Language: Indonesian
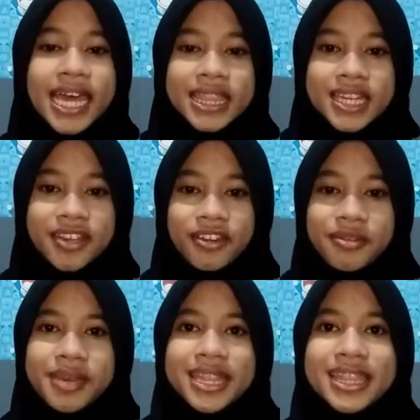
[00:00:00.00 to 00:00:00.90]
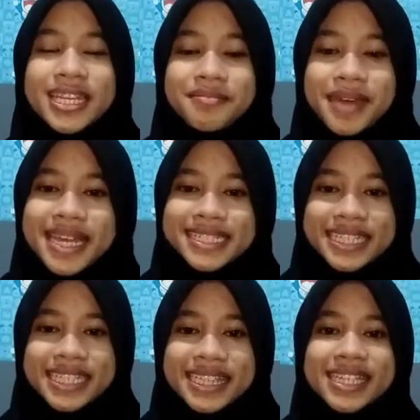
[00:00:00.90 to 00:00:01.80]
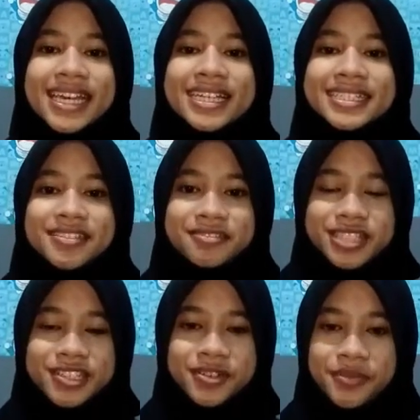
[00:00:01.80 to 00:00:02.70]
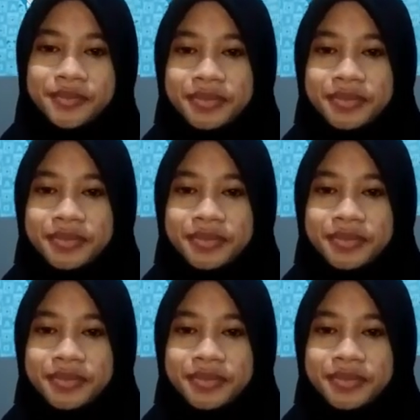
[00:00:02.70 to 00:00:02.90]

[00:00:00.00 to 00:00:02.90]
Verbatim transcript: trigonometri pada segitiga siku-siku.